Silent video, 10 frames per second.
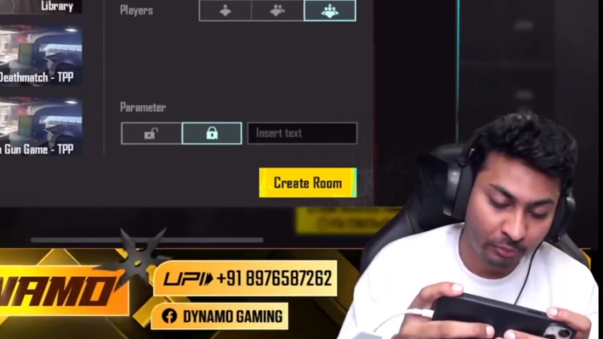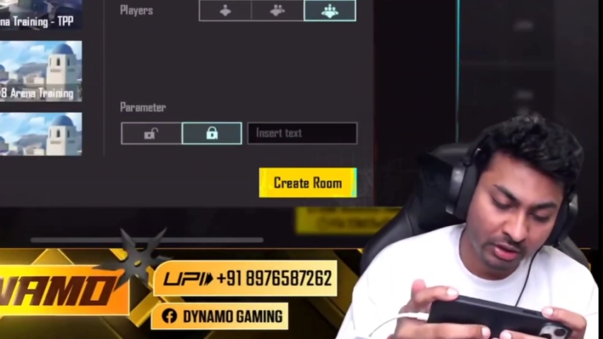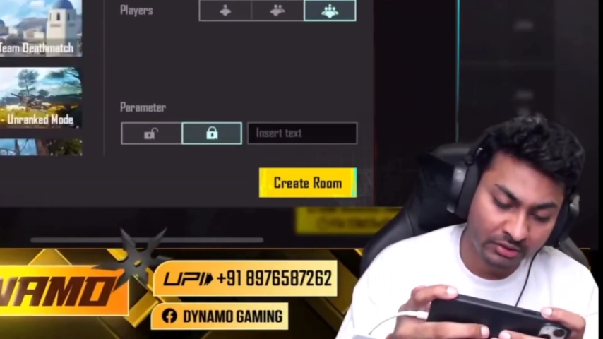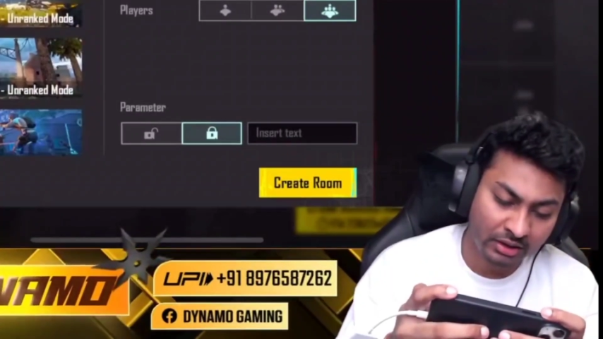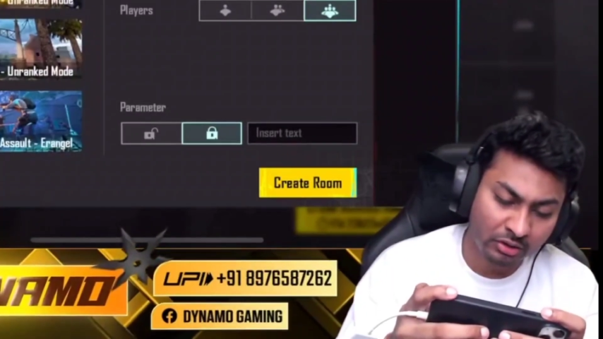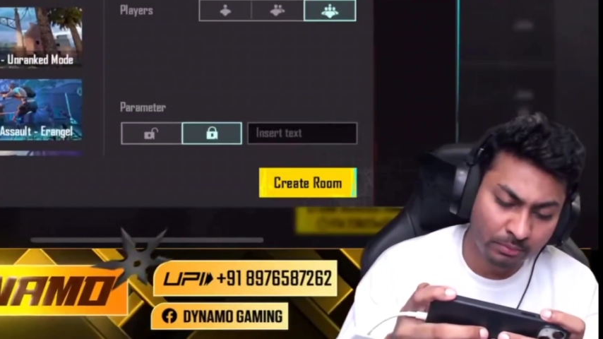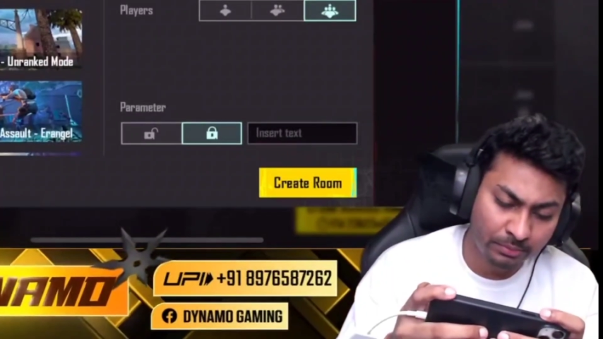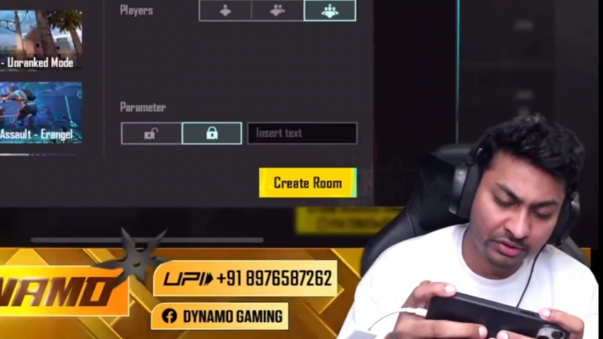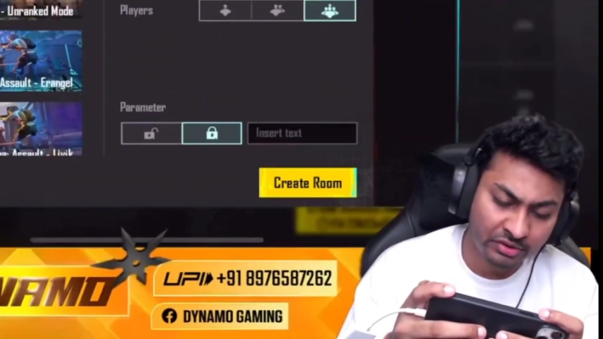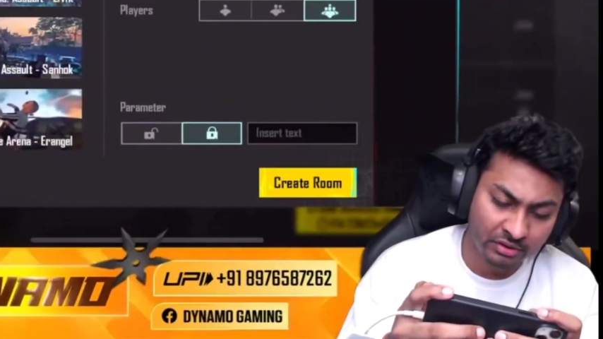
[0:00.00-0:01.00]
मेरे को लगता है कि
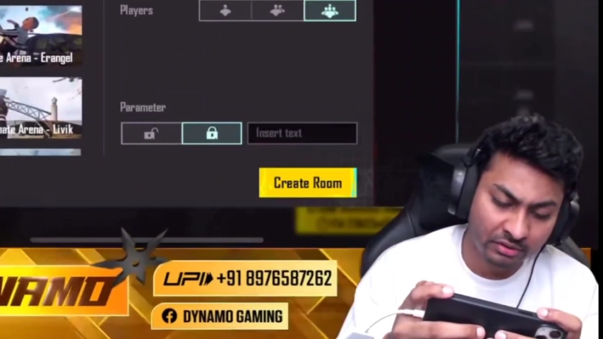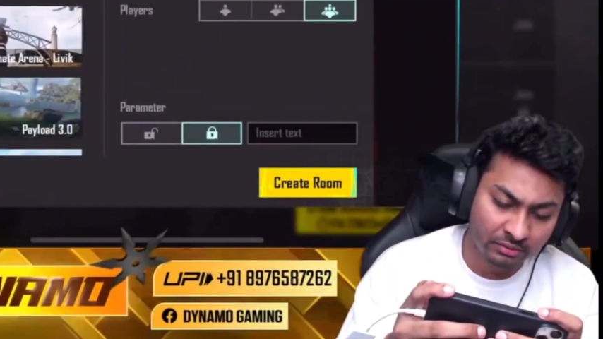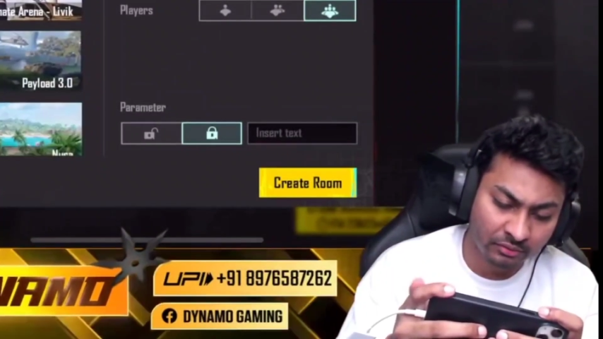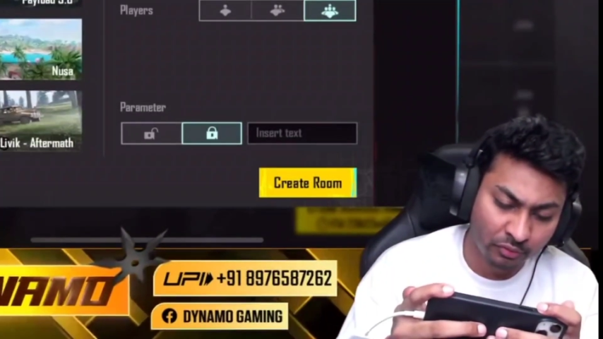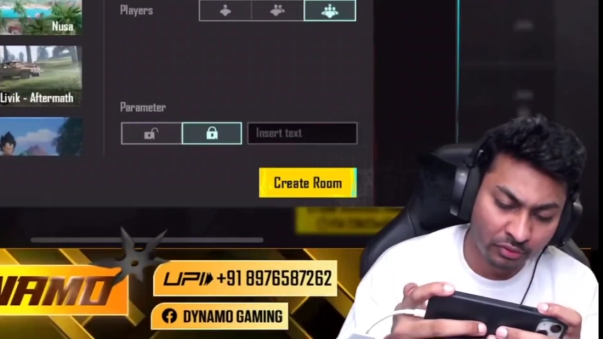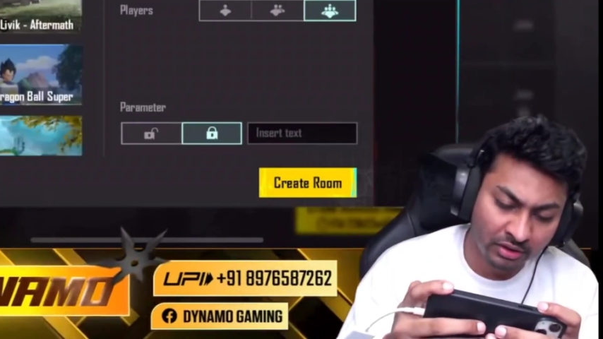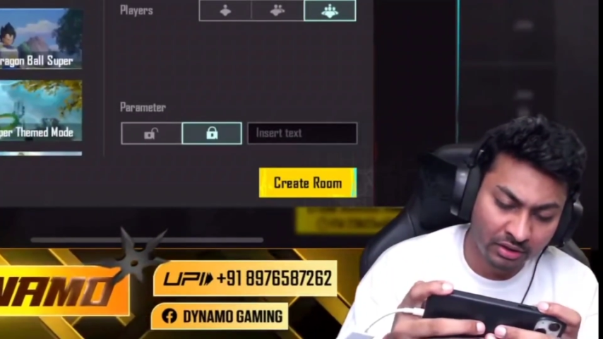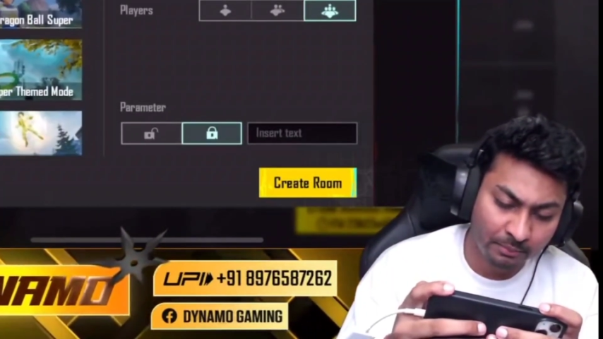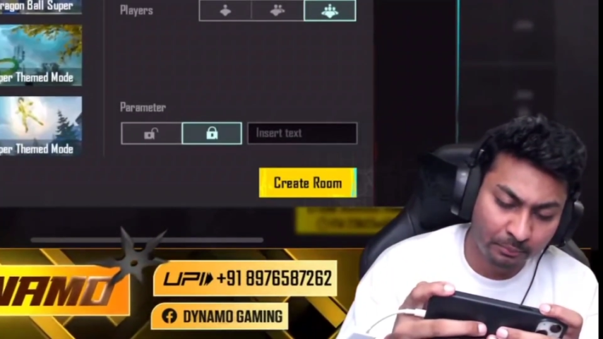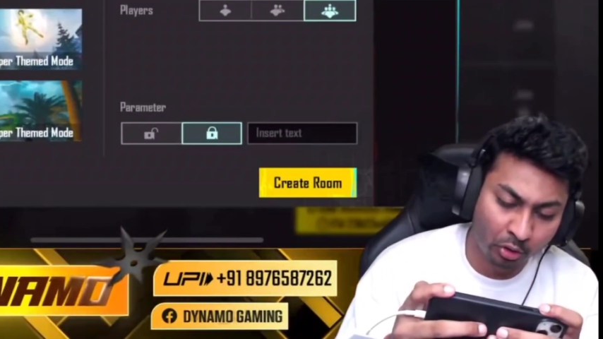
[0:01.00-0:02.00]
कंपटीशन
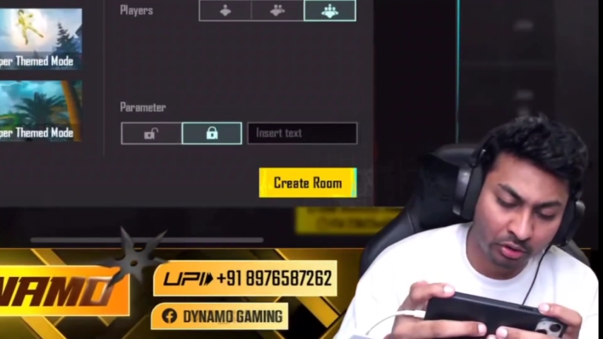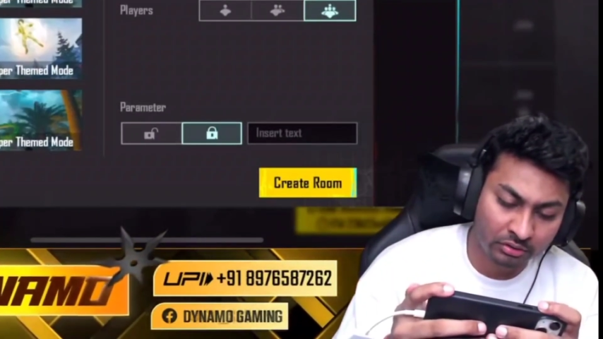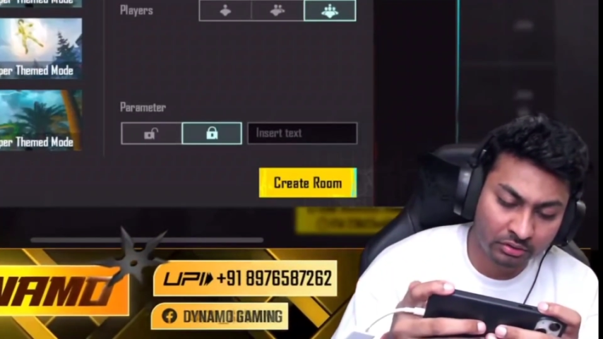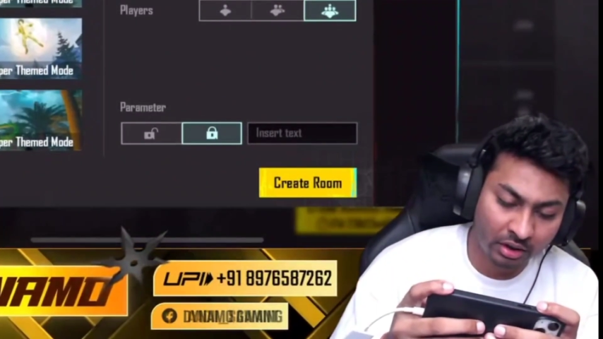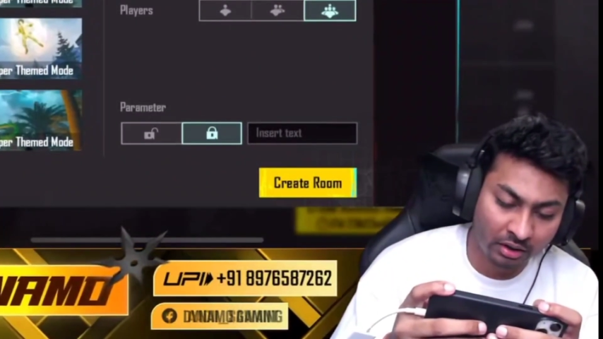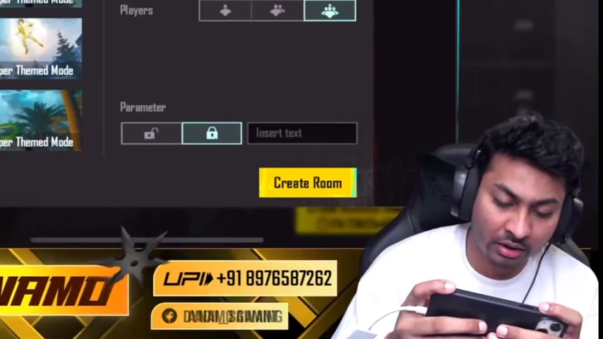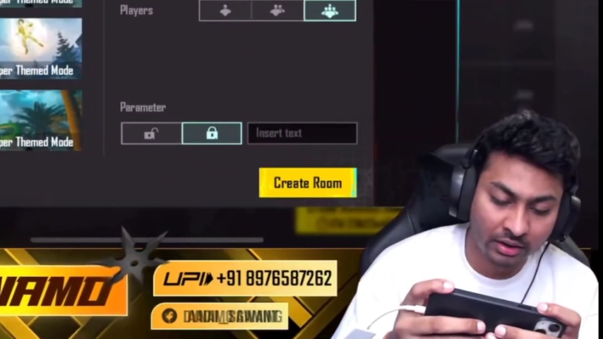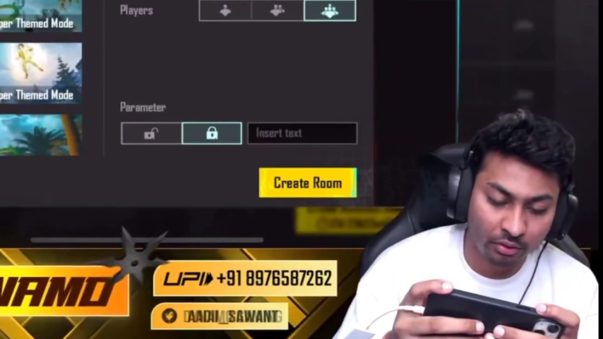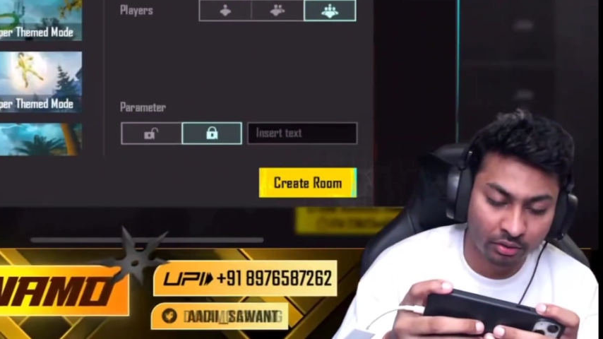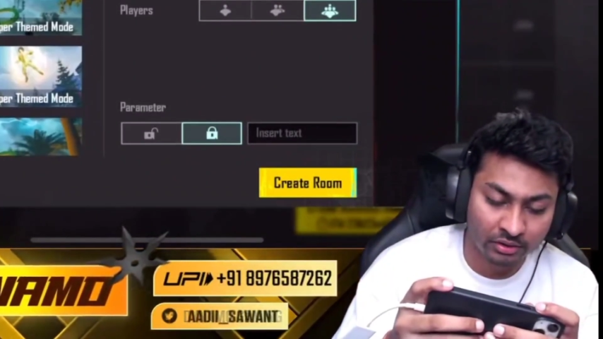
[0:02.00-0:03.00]
वोटिंग का बहुत तगड़ा
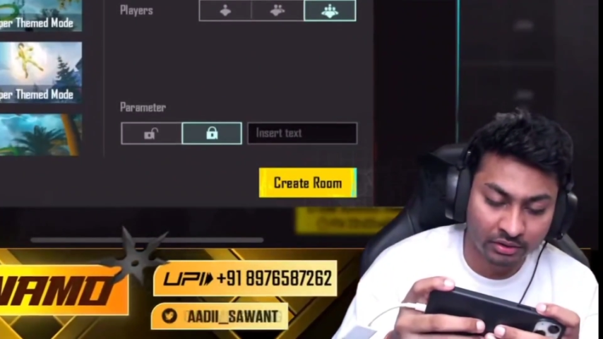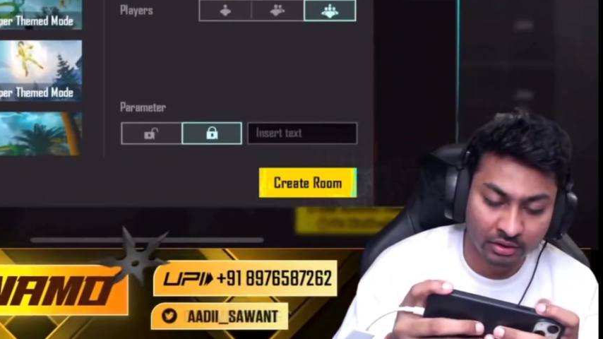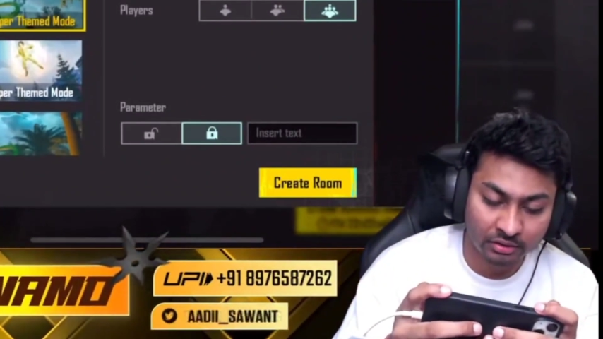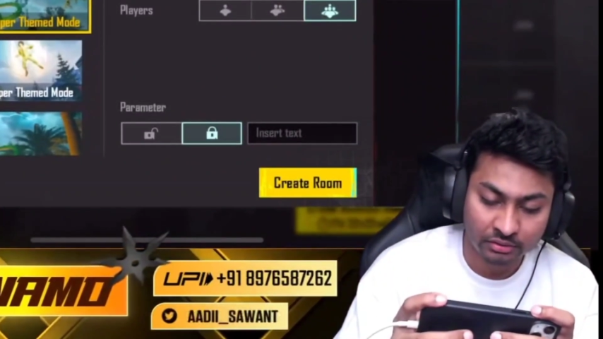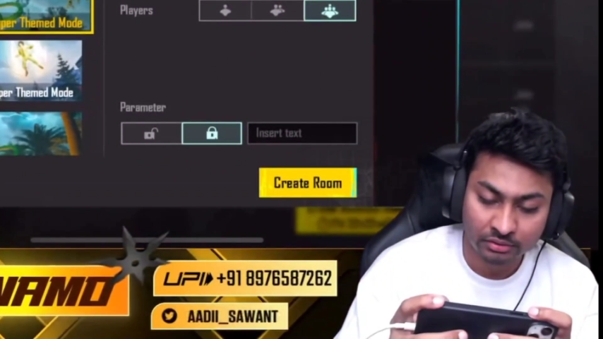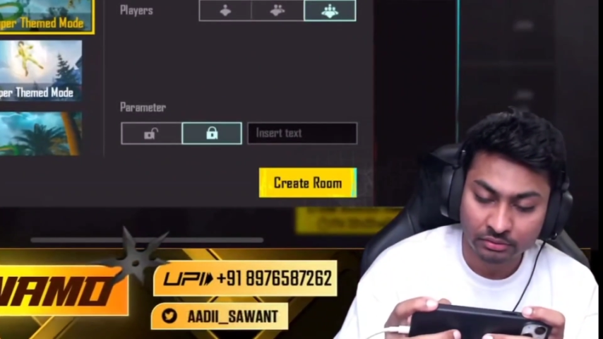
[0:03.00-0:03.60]
गया होगा इनका